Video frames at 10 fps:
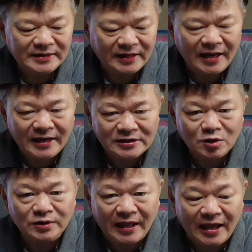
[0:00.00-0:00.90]

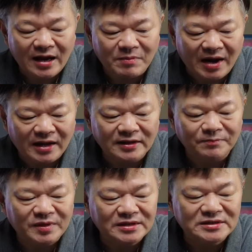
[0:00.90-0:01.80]
계속
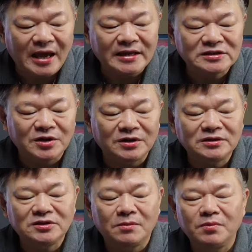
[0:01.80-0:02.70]
내야만
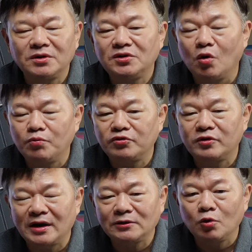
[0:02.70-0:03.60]
세전 연봉리
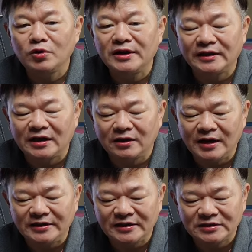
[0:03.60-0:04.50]
5%랑 동일하다는
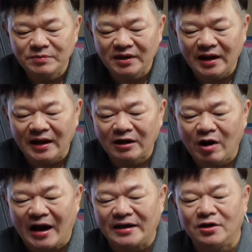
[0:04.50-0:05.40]
거 아니겠습니까?
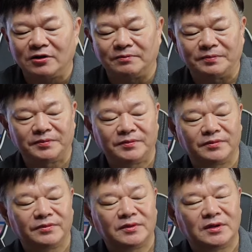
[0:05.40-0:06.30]
과연
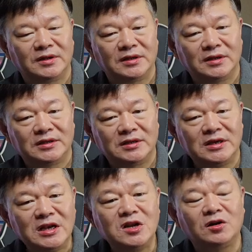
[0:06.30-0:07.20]

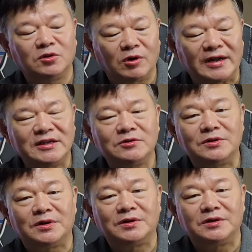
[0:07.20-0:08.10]
1년도
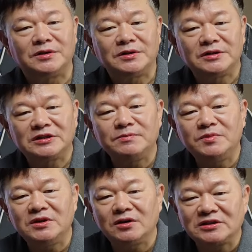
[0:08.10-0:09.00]
아니고요.
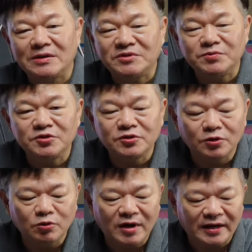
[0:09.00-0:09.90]
10년,
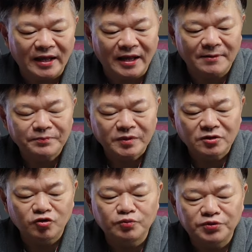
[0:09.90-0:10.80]
36년 동안에
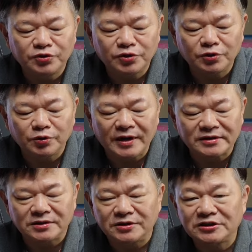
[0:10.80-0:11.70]
6%
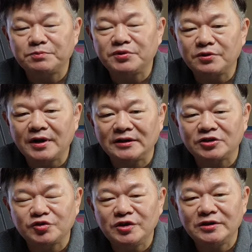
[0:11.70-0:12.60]
정도에서
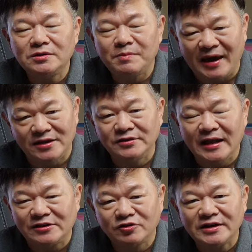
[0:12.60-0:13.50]
10%까지 수익을 매년
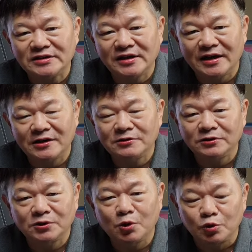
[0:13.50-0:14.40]
낼 수가 있을까요?
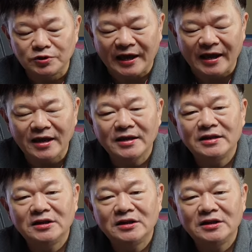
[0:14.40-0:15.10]
그것도 고르게